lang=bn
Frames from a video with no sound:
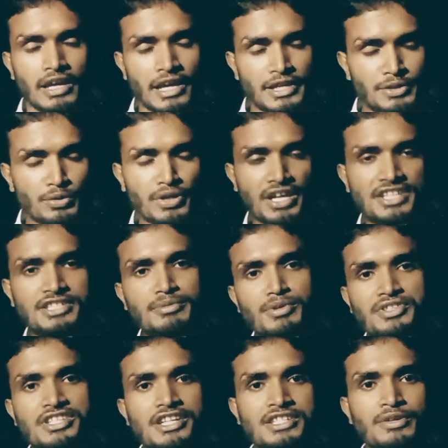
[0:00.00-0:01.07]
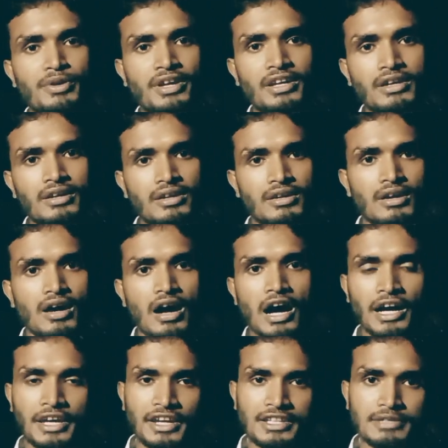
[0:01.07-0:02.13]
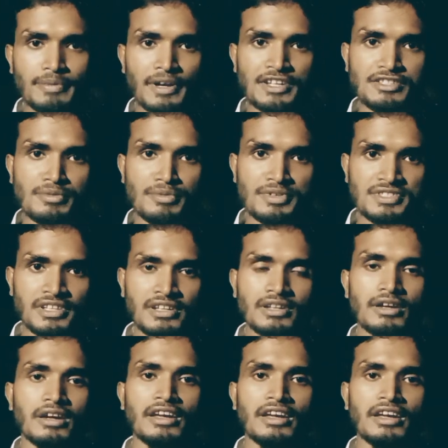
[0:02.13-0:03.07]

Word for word: এই দুনিয়ার জীবন শেষ করে আকিরাতে পাড়ি জমিয়েছেন